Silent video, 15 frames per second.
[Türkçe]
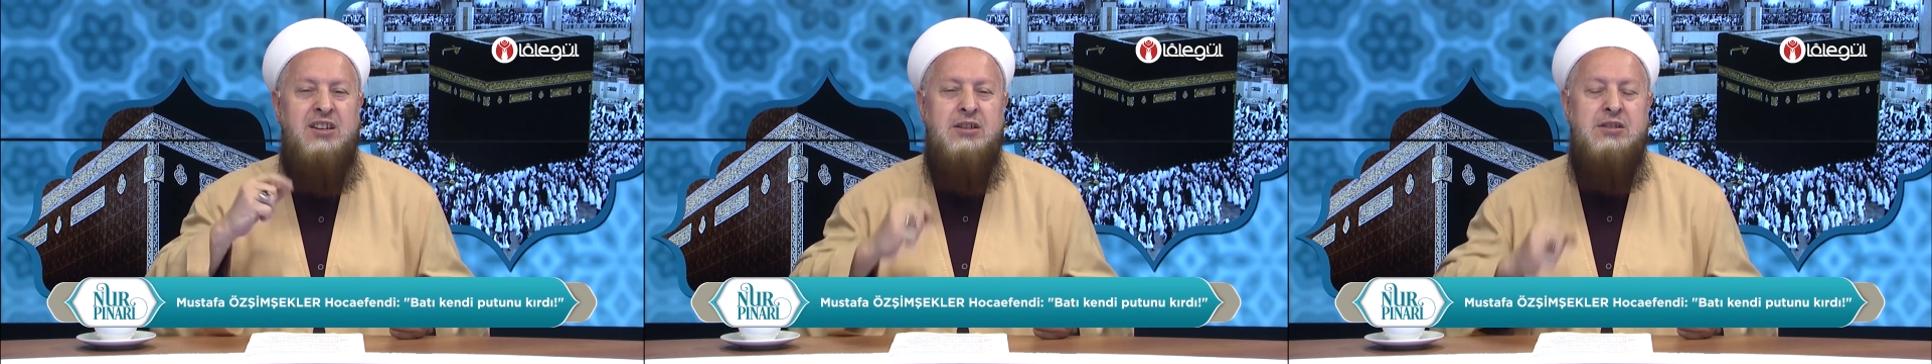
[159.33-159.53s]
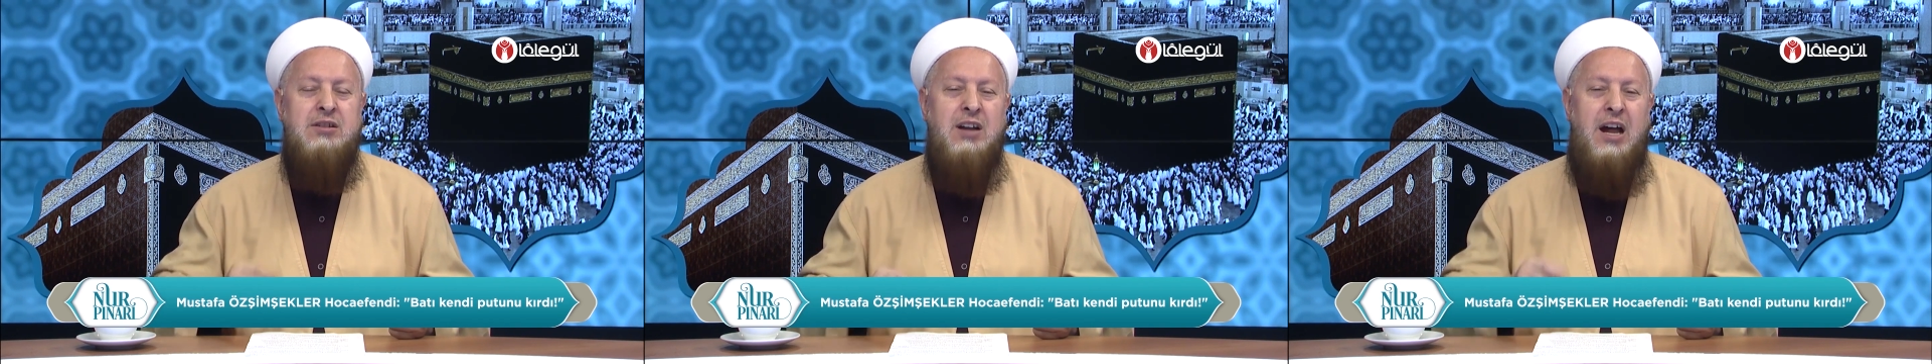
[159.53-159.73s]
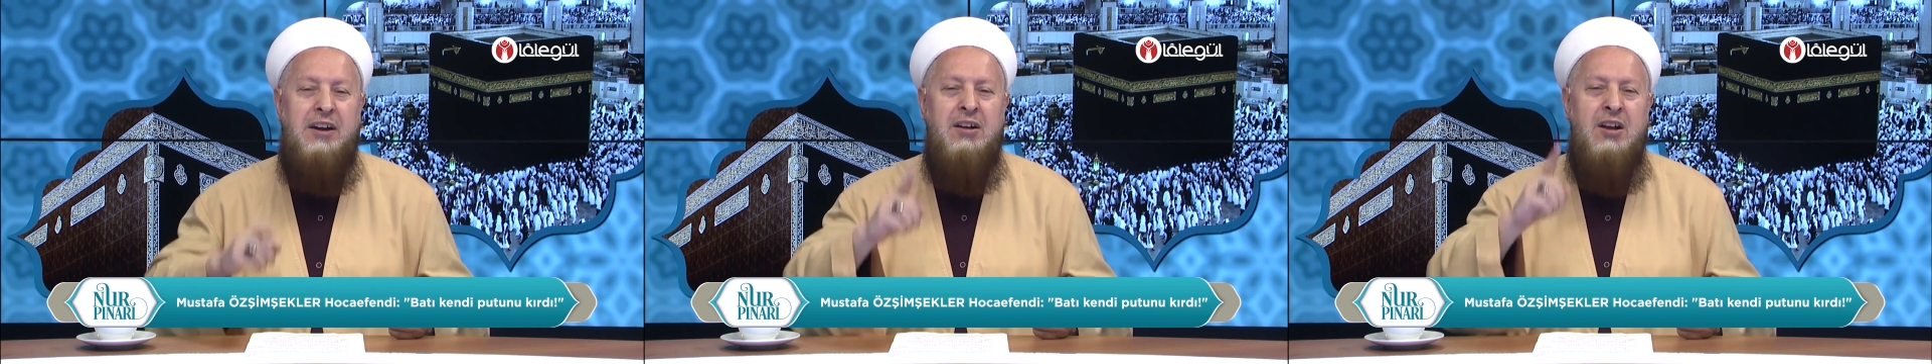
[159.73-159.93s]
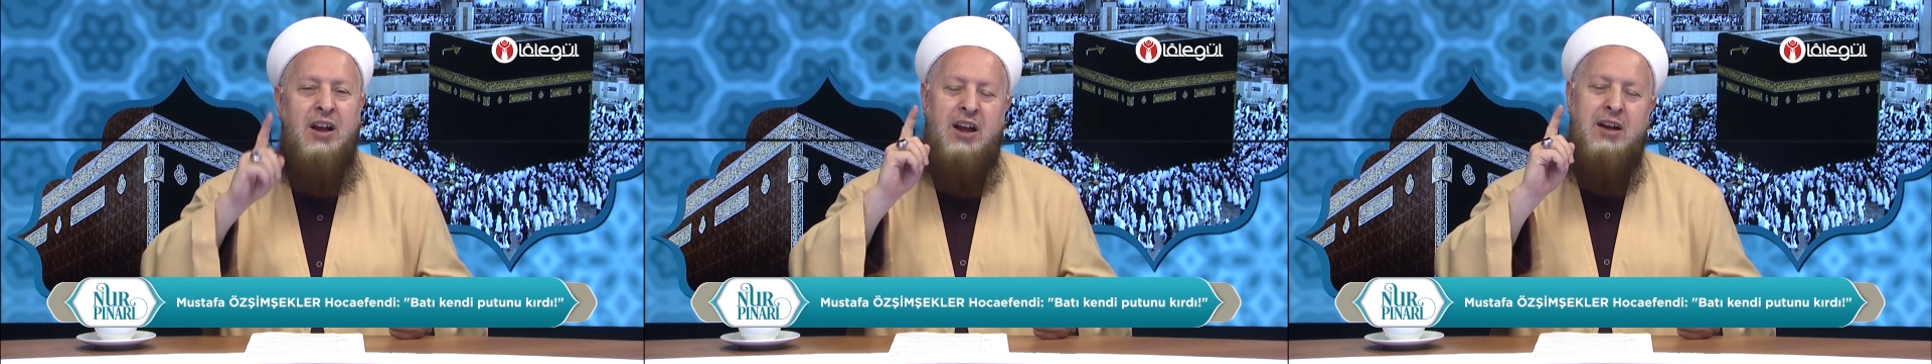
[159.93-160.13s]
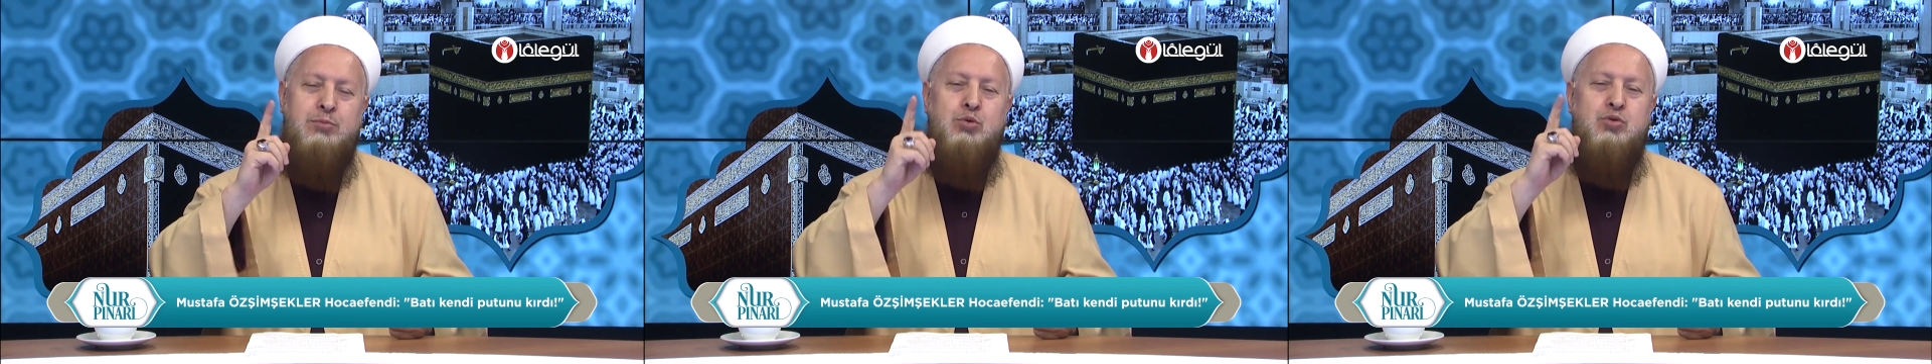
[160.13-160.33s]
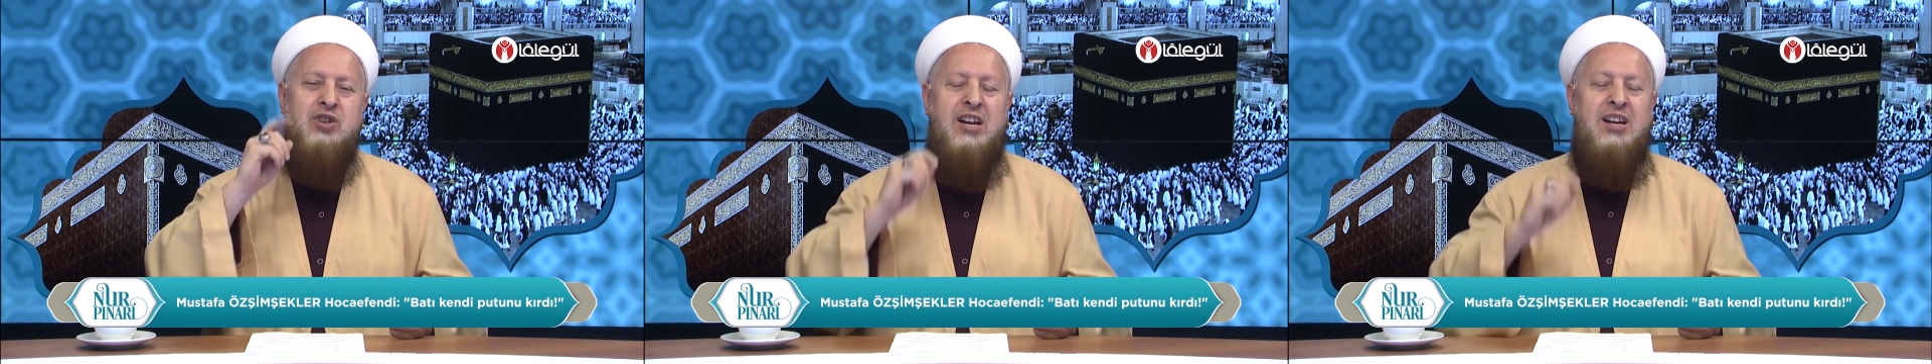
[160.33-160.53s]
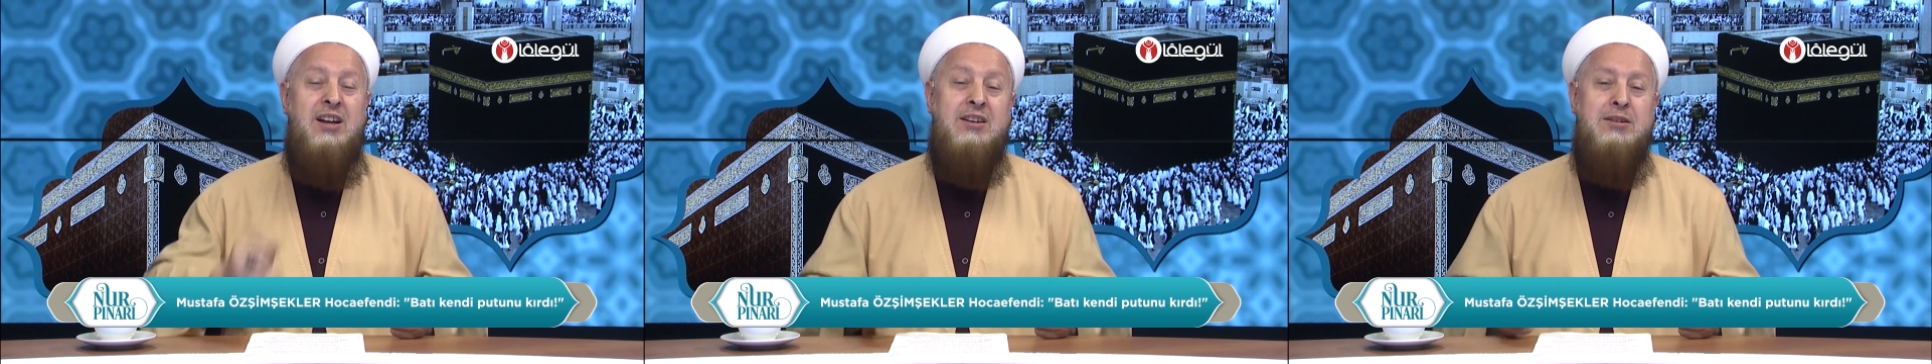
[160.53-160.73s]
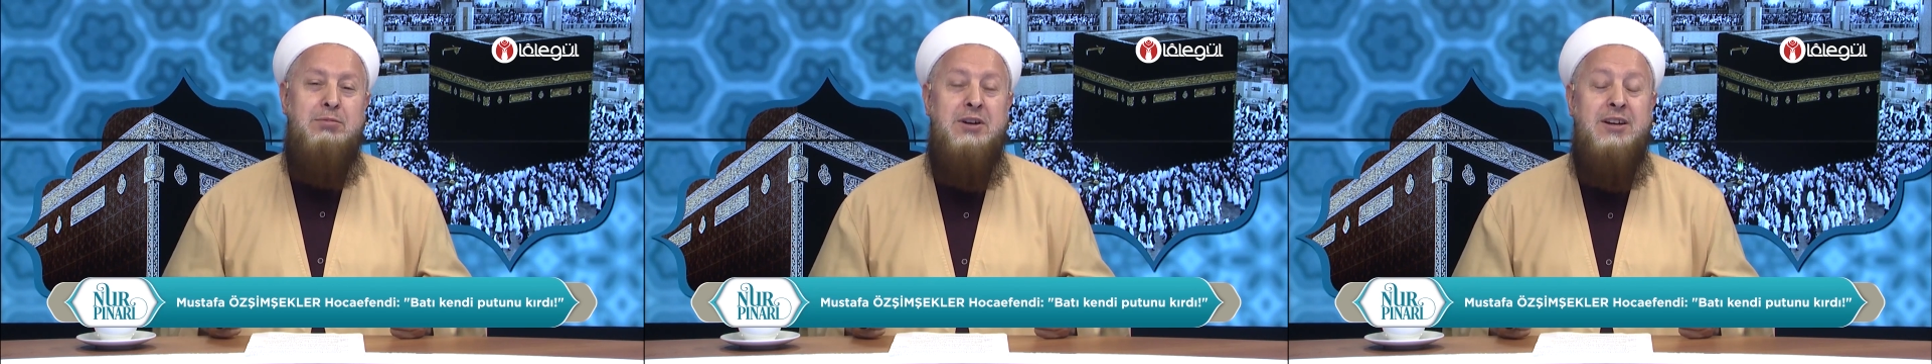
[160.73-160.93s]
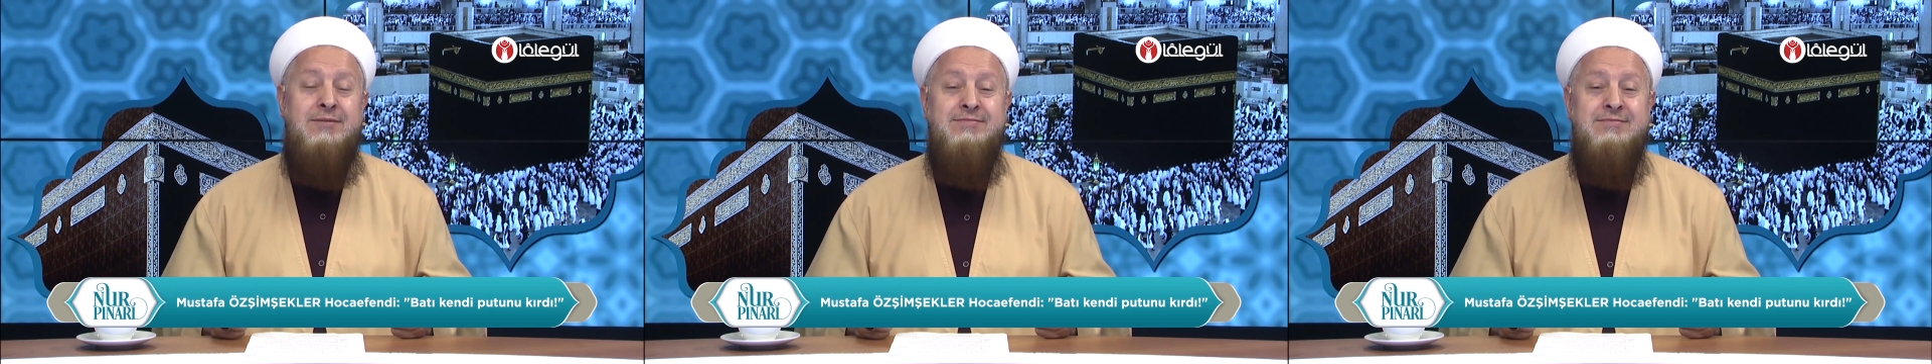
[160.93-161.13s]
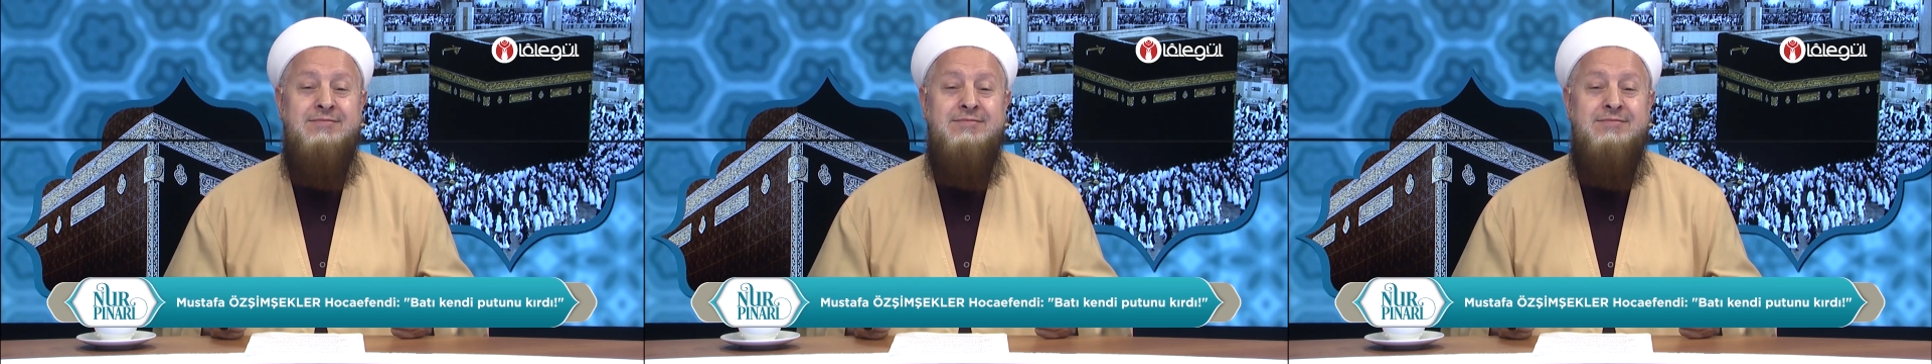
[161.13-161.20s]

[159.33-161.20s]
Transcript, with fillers: kırdılar. Ebu Cehil gibi.